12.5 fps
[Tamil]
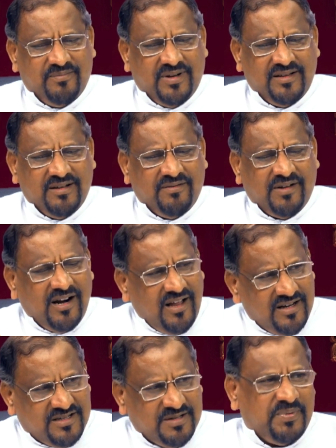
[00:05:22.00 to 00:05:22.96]
அந்த
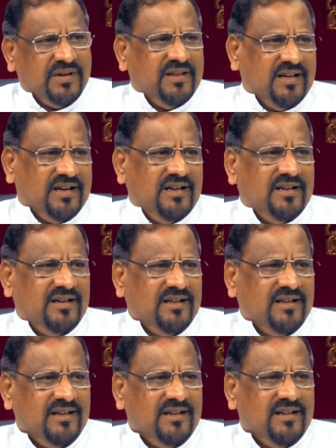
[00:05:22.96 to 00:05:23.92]
வரலாற்று பகுதிகள்
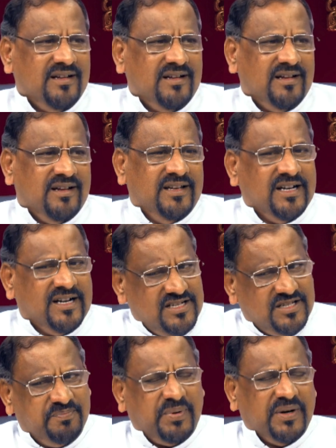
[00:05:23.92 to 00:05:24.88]
பகுதி தொடங்குகிறது
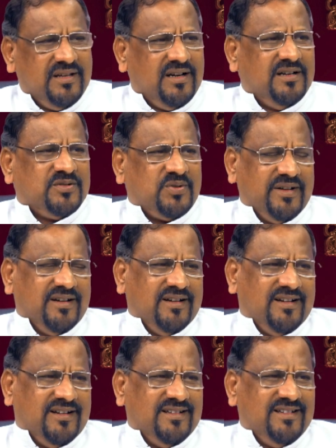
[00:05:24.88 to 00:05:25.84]
நிகழ்ச்சி பகுதிகள்
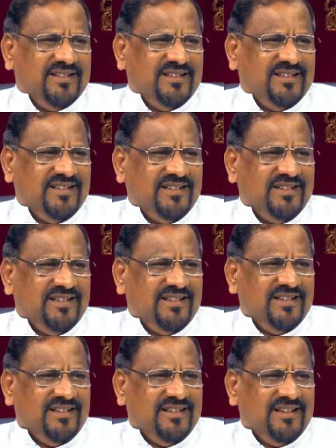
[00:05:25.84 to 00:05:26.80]
தொடங்குகிறது
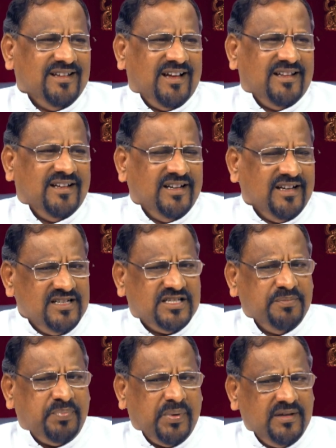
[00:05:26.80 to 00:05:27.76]
அந்த
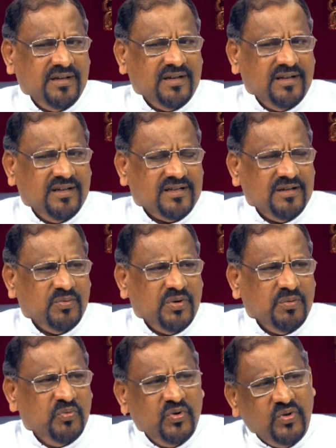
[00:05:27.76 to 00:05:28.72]
நிகழ்ச்சி பகுதிகளுக்கு
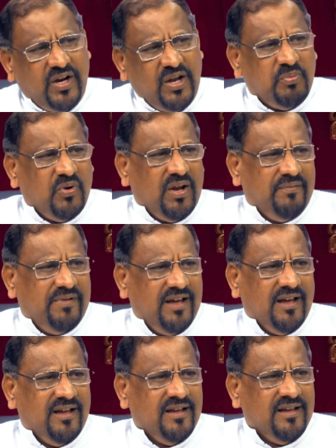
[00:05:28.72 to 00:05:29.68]
ஒரு முன்னுரை போலவே
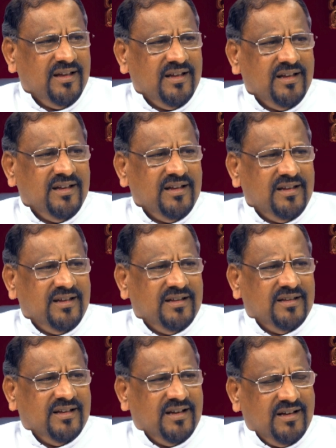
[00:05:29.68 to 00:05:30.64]

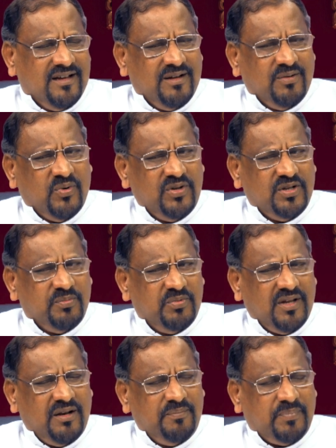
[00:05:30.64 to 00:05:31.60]
இந்த ஒன்று
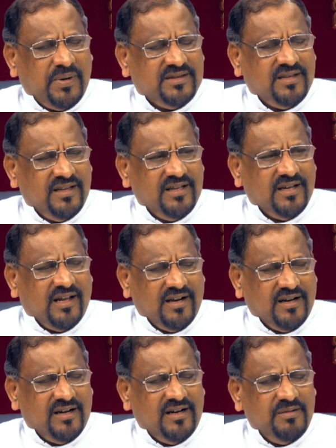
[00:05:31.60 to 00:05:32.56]
முதல் பத்து
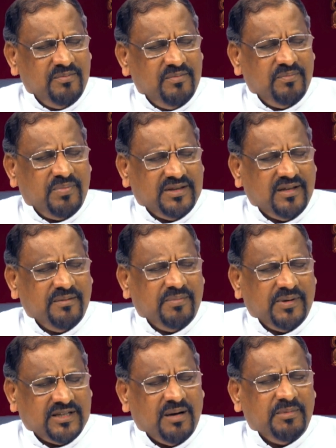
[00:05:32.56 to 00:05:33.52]
அதிகாரங்கள் பத்து
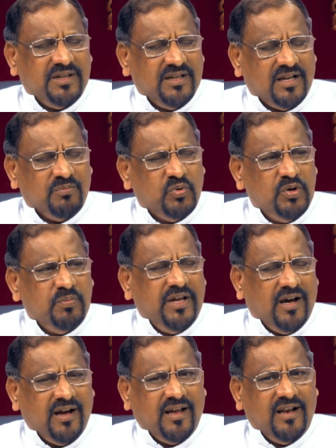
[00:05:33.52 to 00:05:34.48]
பத்தாம் அதிகாரம்
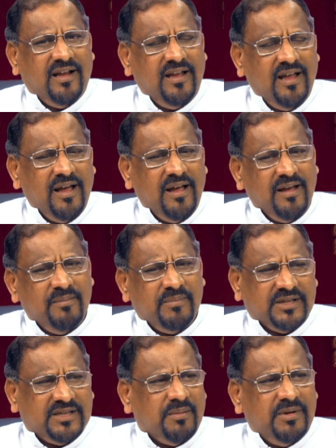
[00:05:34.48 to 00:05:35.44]
முழுமையாக இல்லை
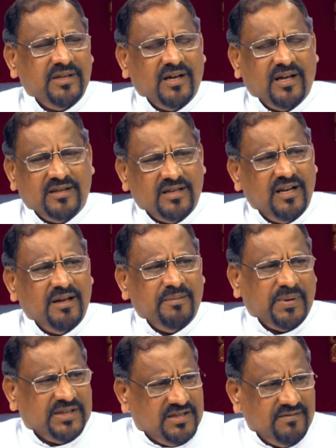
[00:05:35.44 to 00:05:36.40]
பத்தாம் அதிகாரத்தில்
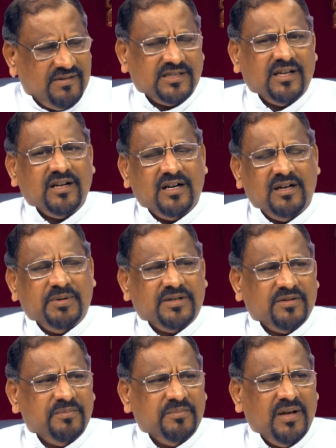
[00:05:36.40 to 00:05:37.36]
பத்து வசனங்கள்
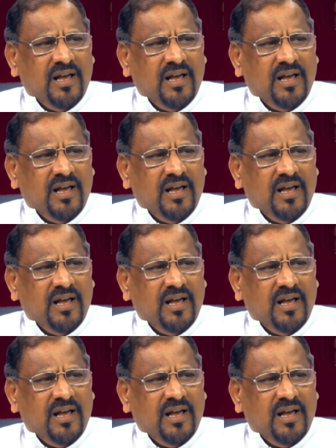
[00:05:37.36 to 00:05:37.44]
மட்டும்